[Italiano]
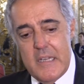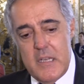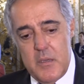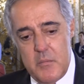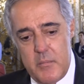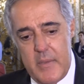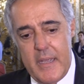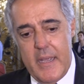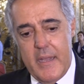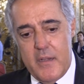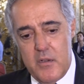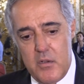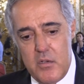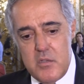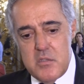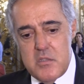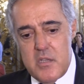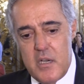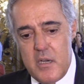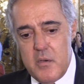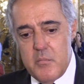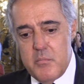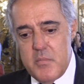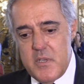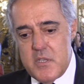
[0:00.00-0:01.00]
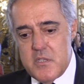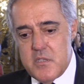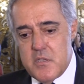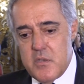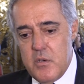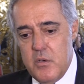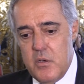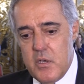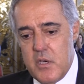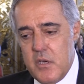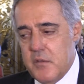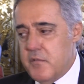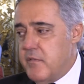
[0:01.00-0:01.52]
Beh, è nostra
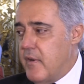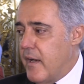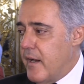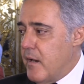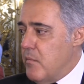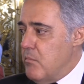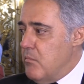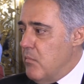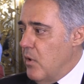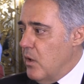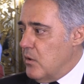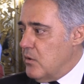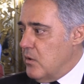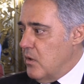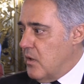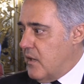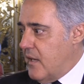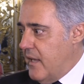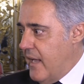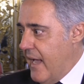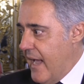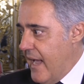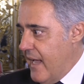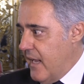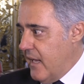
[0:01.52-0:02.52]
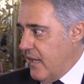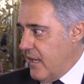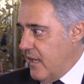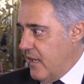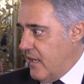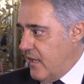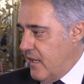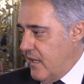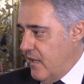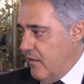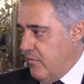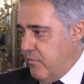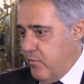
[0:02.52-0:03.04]
ambizione fare in modo che anche
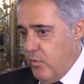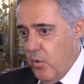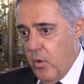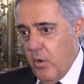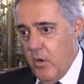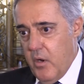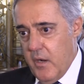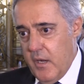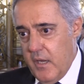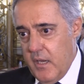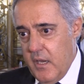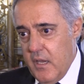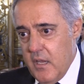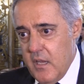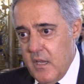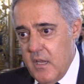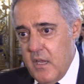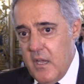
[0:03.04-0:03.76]
chi è fuori,